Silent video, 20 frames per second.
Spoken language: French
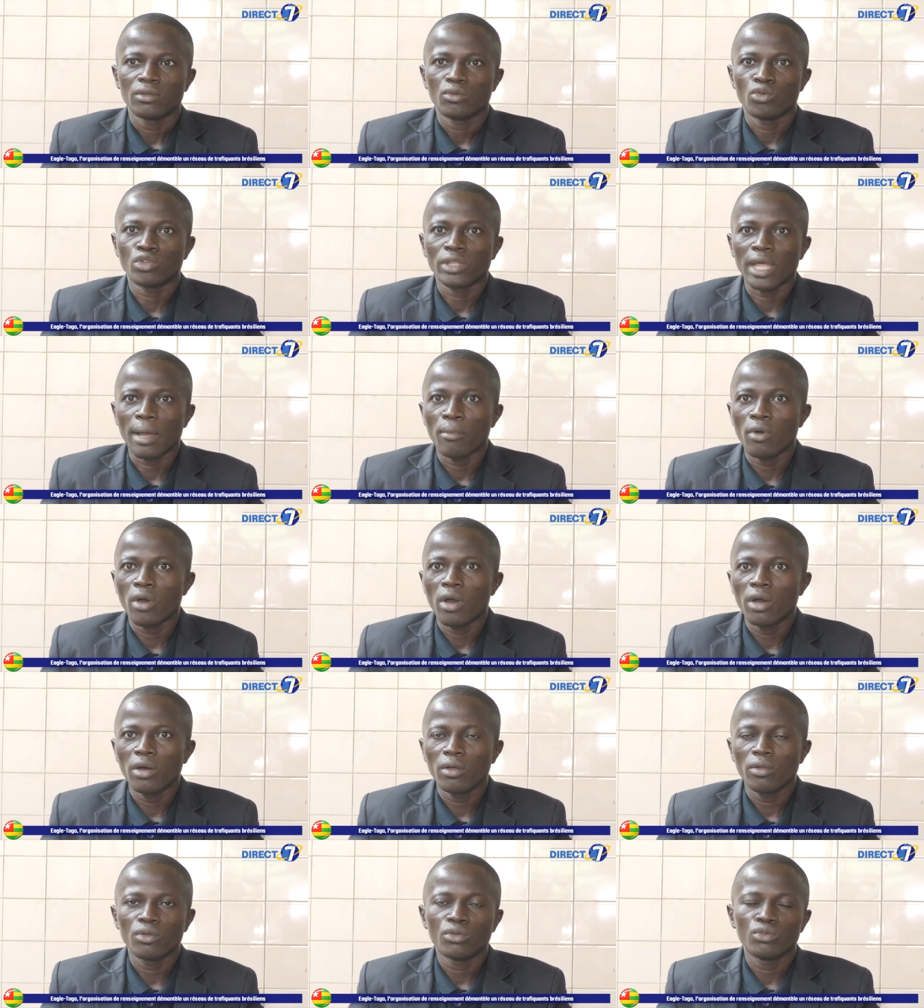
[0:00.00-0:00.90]

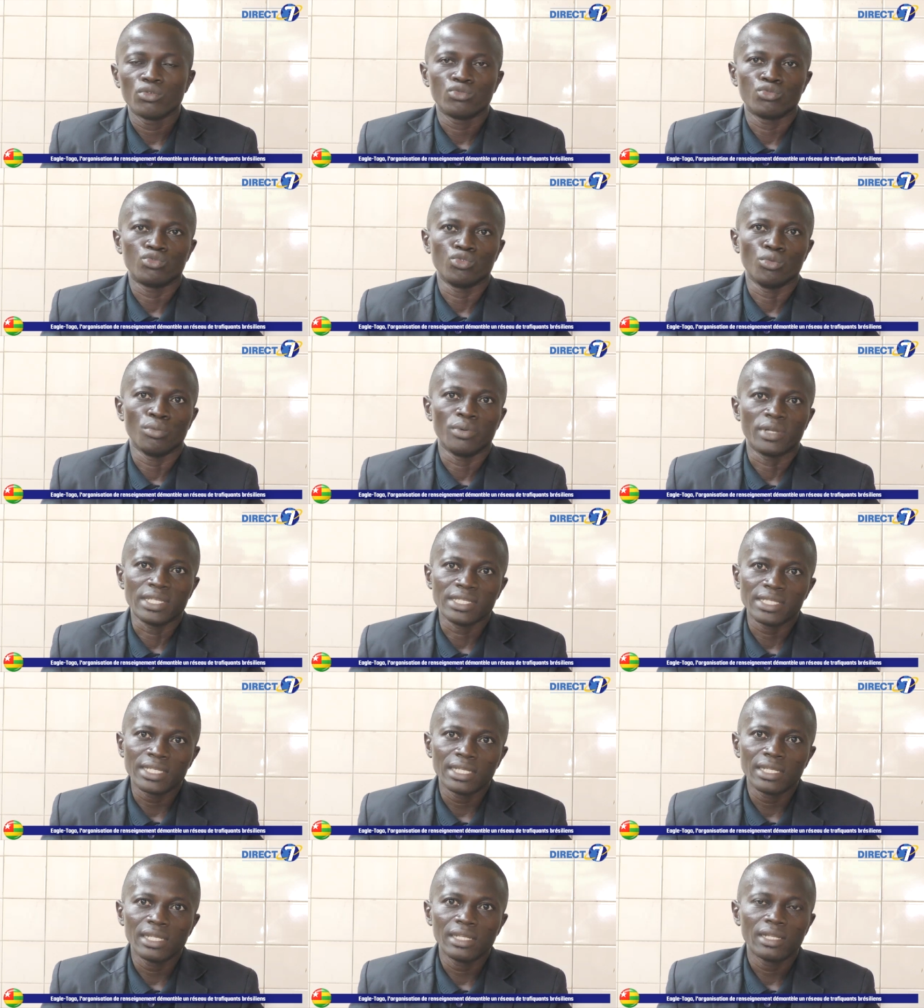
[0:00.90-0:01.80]
notamment du
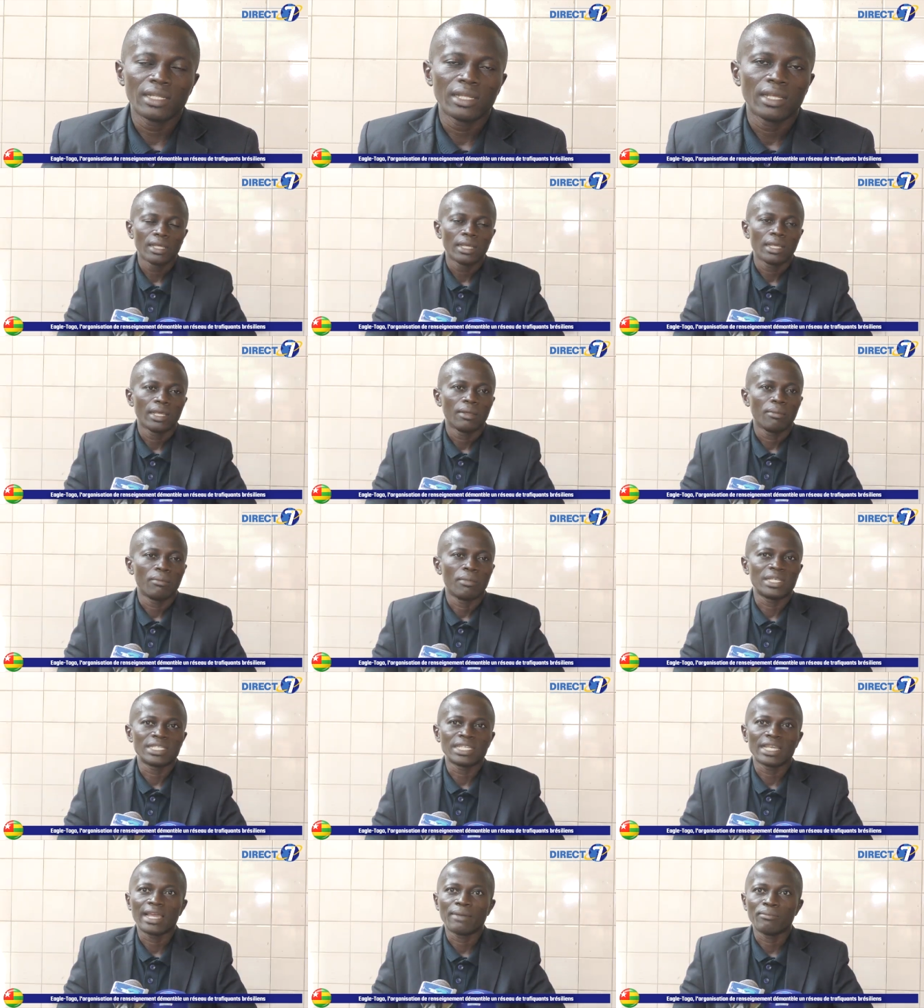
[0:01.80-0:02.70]
Brésil,
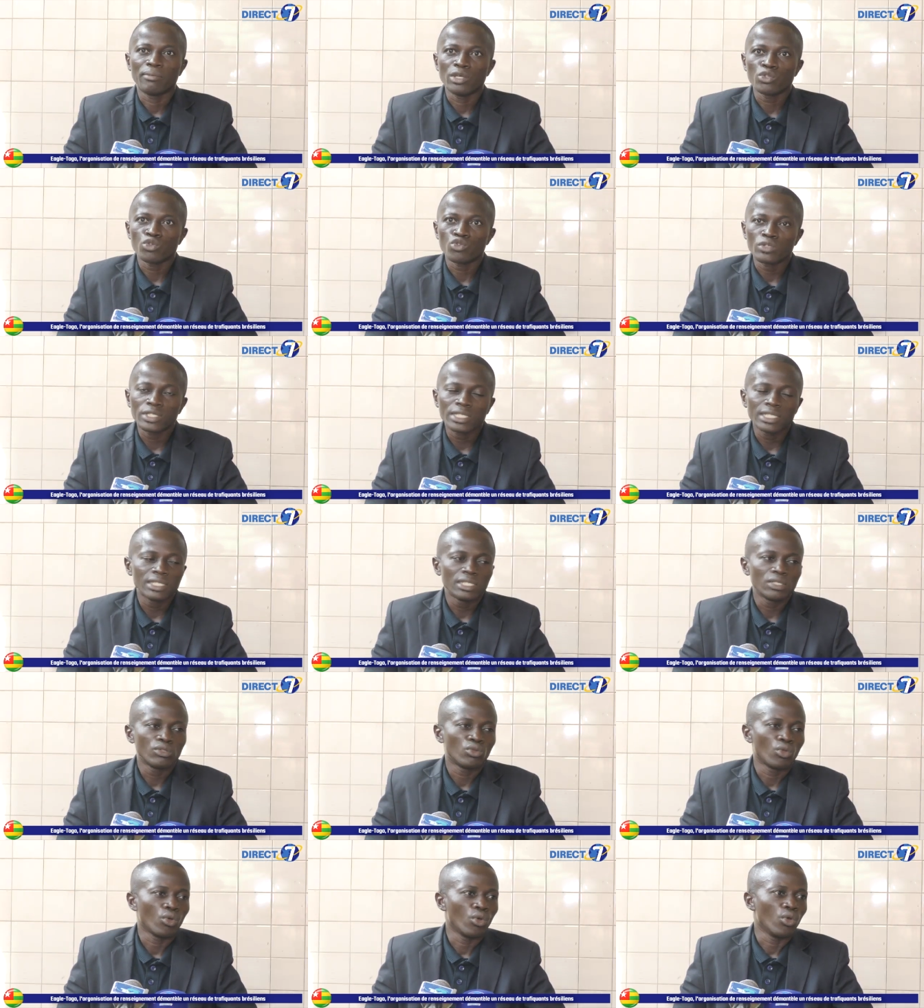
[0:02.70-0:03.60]
mais,
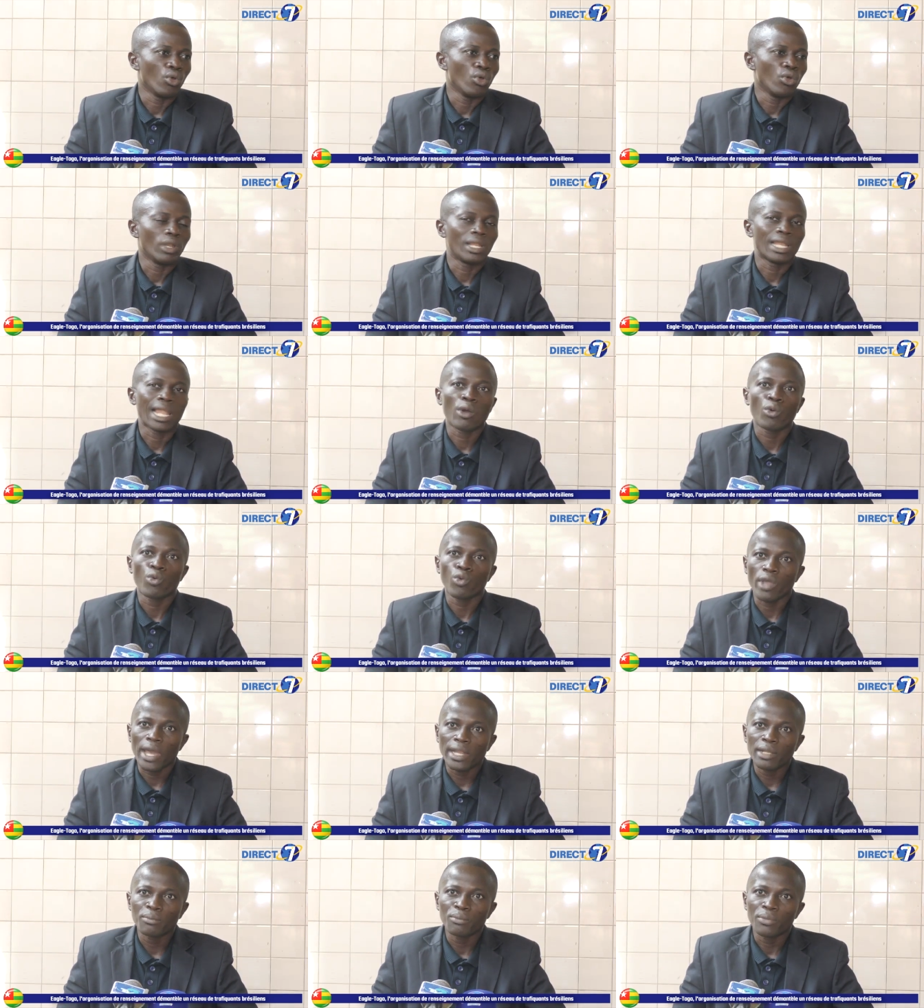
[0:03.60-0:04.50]
aussi de la
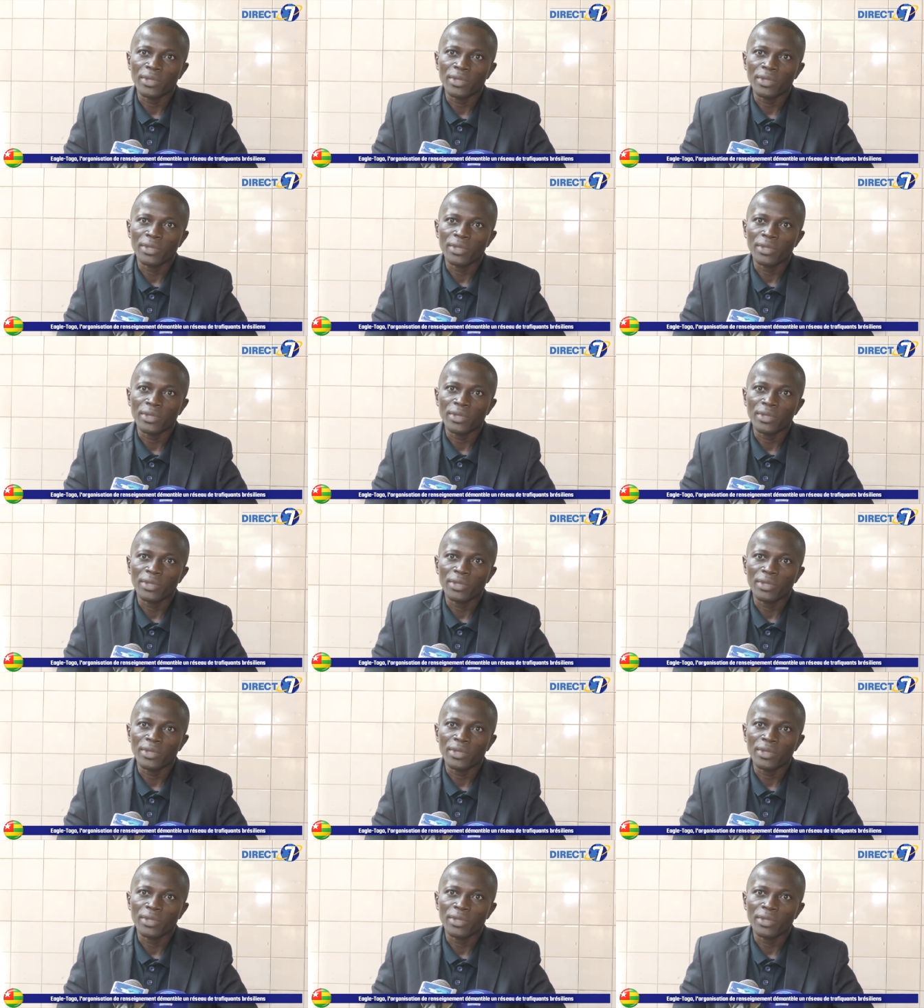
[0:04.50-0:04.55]
Guyane,